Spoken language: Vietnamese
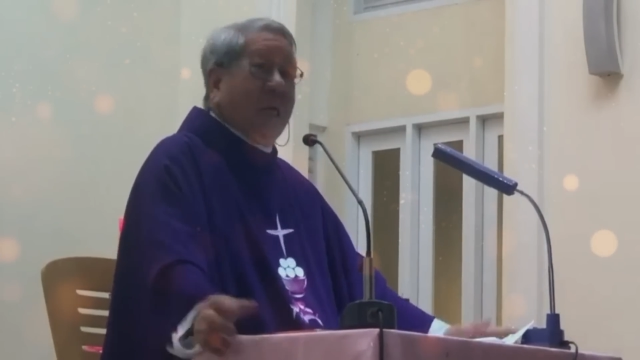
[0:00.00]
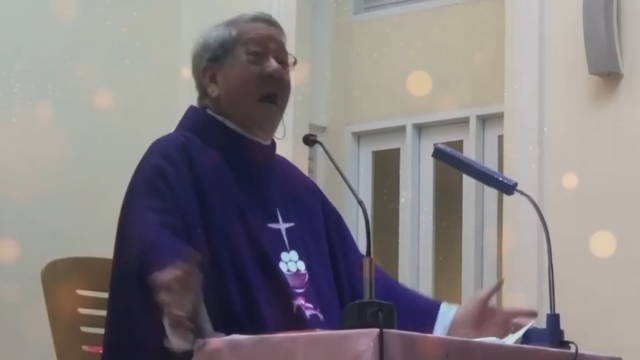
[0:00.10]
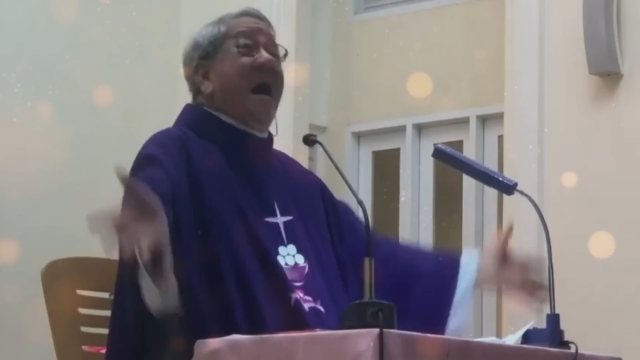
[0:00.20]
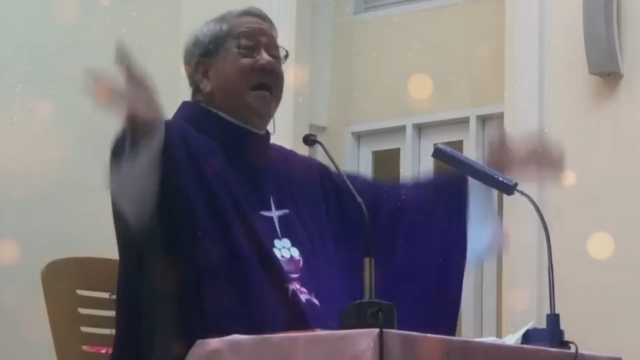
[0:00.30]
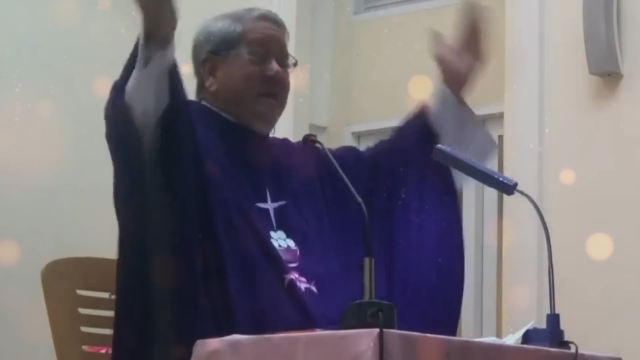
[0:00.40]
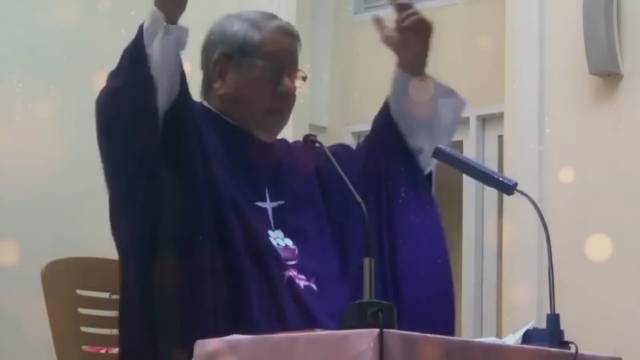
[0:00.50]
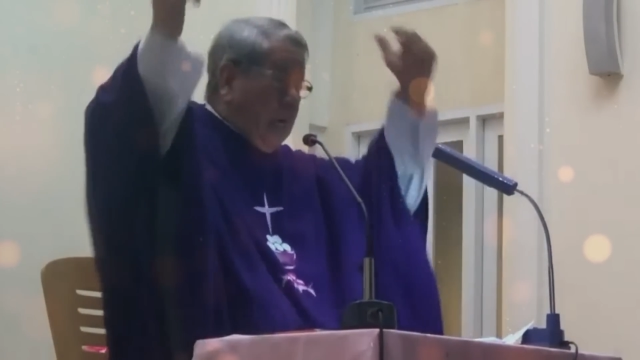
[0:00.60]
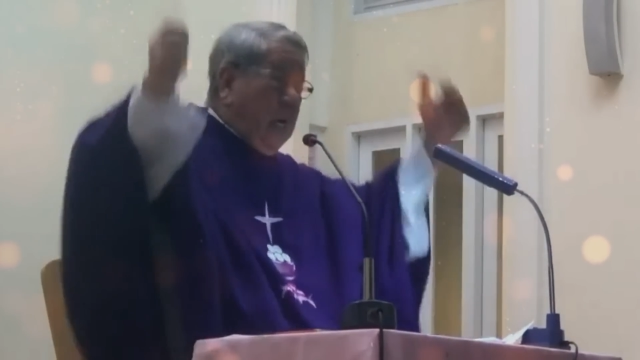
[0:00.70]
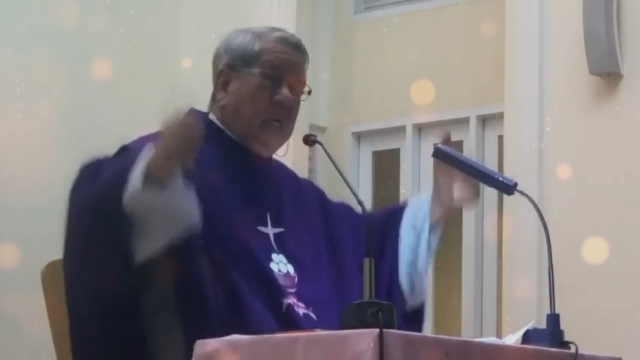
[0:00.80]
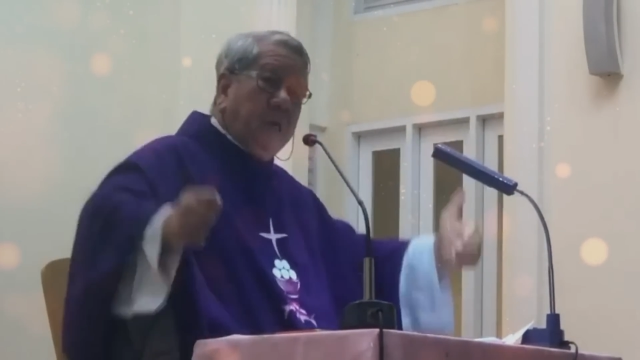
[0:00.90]
Cả nhà
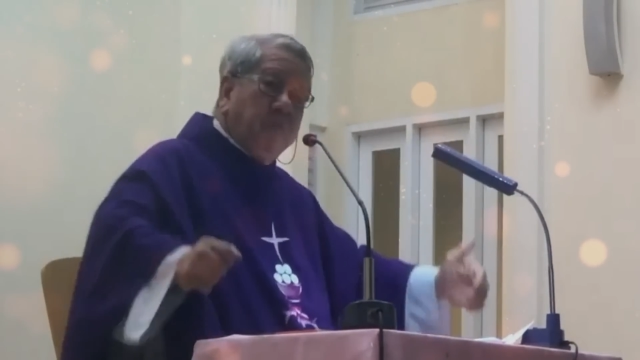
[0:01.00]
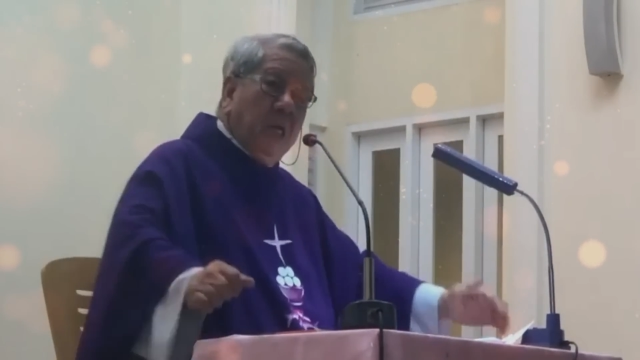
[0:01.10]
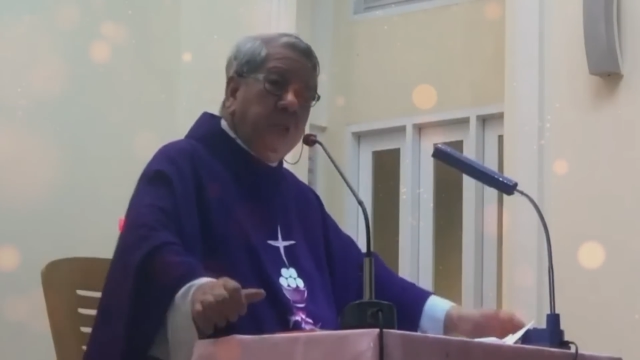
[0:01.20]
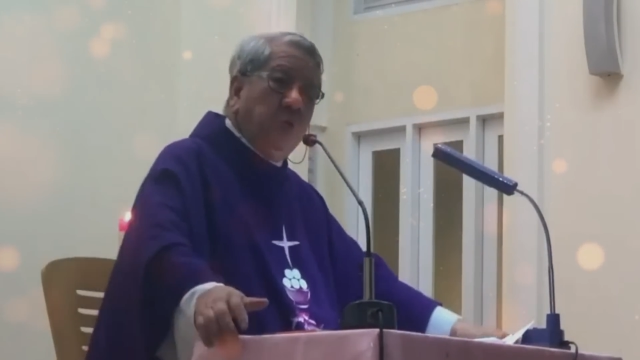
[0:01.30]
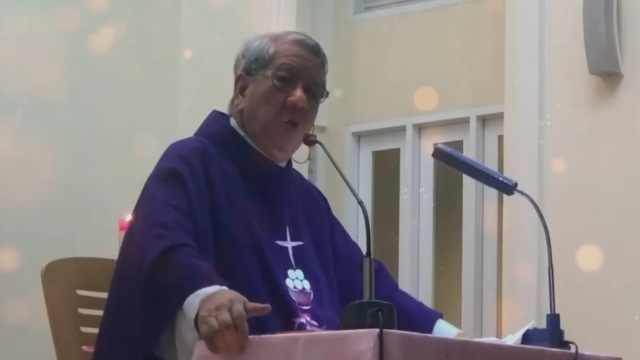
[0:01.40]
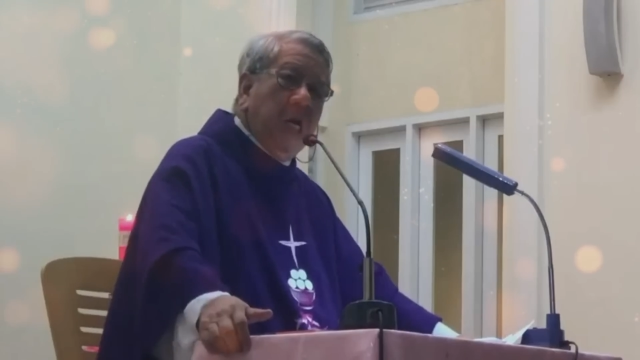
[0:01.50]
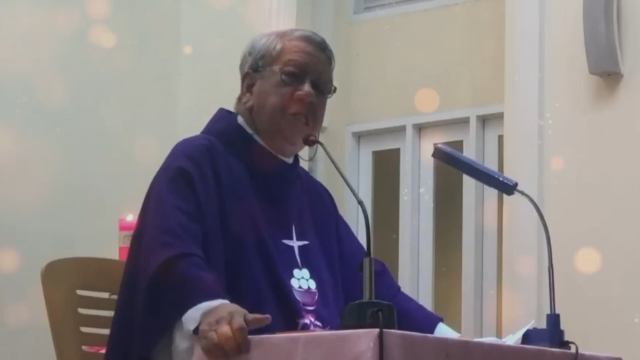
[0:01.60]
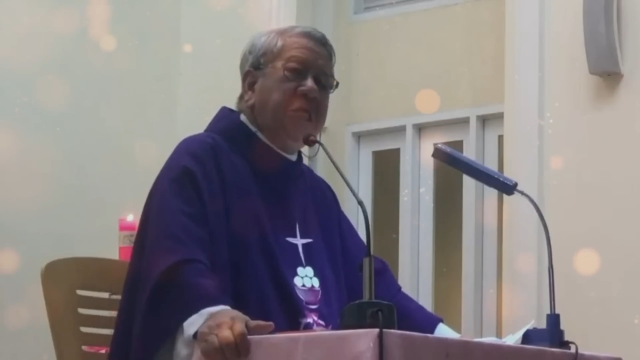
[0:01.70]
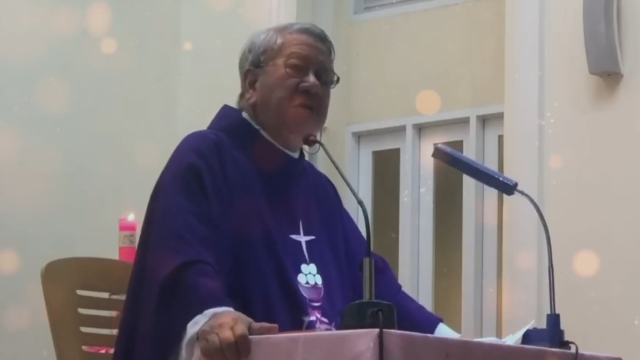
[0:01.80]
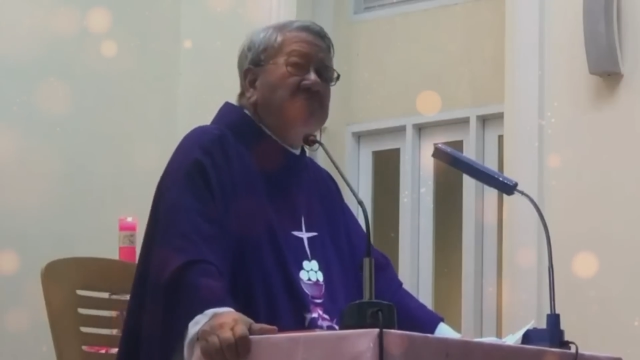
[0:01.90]
thờ đọc lời Chúa
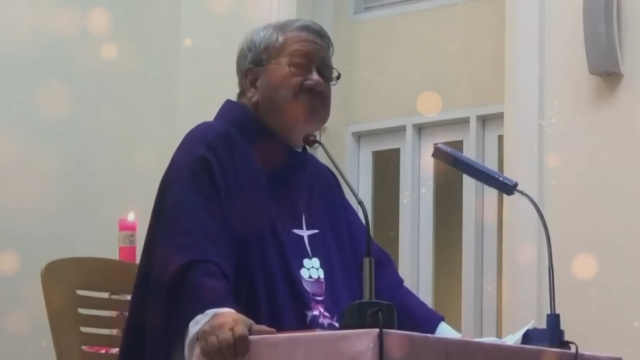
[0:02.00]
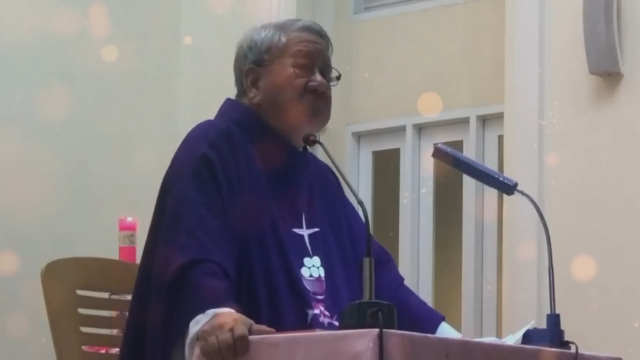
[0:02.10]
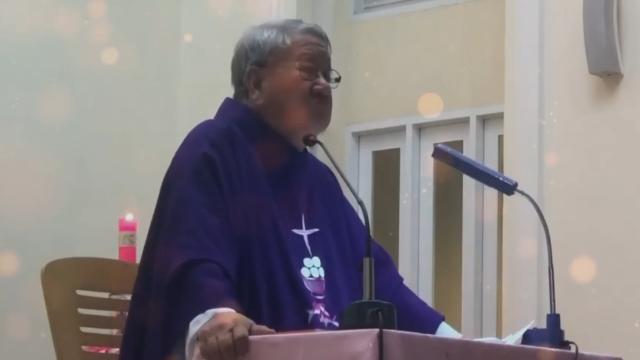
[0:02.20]
lên tiếng.